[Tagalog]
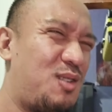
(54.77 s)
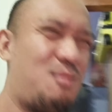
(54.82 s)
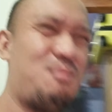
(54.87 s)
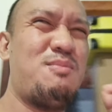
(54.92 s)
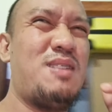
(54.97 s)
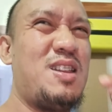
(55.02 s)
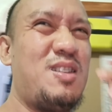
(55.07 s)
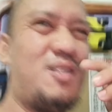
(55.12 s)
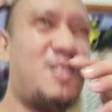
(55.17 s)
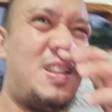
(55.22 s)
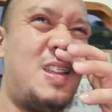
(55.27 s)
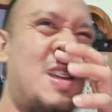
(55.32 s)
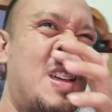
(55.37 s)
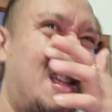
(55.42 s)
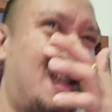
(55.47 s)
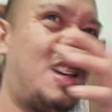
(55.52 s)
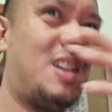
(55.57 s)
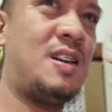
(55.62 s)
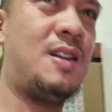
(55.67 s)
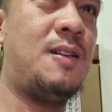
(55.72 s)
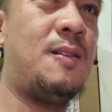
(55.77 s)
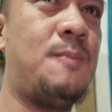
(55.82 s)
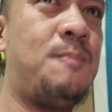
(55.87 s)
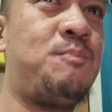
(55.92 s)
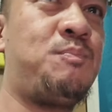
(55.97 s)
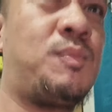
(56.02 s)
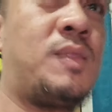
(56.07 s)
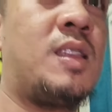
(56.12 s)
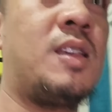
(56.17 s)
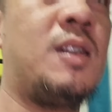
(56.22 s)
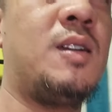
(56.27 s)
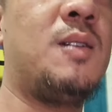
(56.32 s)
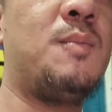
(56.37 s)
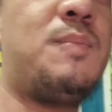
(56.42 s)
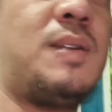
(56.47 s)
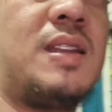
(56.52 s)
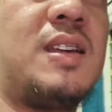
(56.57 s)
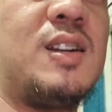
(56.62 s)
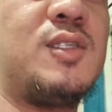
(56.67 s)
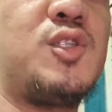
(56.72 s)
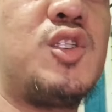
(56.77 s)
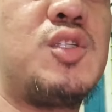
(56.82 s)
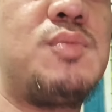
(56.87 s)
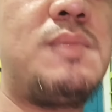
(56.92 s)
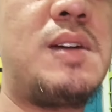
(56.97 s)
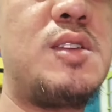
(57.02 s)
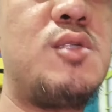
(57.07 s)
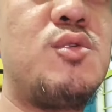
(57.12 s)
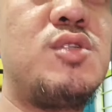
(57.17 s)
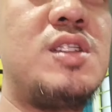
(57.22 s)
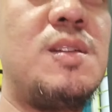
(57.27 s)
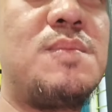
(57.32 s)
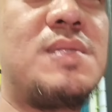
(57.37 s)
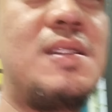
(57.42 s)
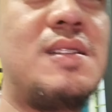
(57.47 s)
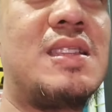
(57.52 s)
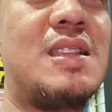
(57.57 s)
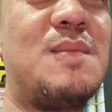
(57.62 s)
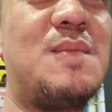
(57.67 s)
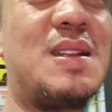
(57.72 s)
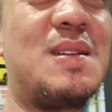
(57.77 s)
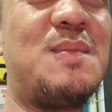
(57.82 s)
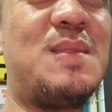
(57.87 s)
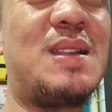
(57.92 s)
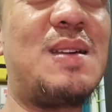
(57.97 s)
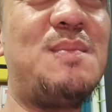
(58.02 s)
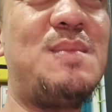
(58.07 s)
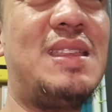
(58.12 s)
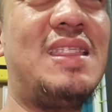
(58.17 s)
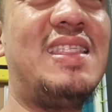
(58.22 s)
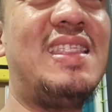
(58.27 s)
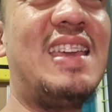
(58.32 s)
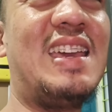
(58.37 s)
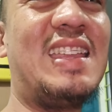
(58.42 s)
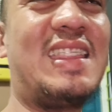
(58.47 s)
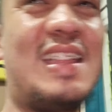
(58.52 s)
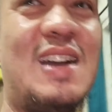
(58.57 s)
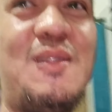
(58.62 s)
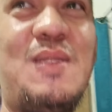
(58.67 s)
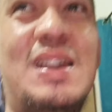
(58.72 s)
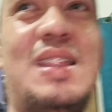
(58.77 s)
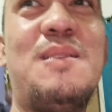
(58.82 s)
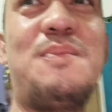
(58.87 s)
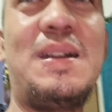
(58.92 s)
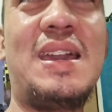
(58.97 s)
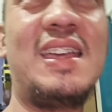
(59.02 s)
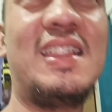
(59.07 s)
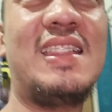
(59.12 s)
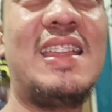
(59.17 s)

Ganun ba yan? Parang Jesus Mariusik sa Tamarabara Bindita ba na kayo?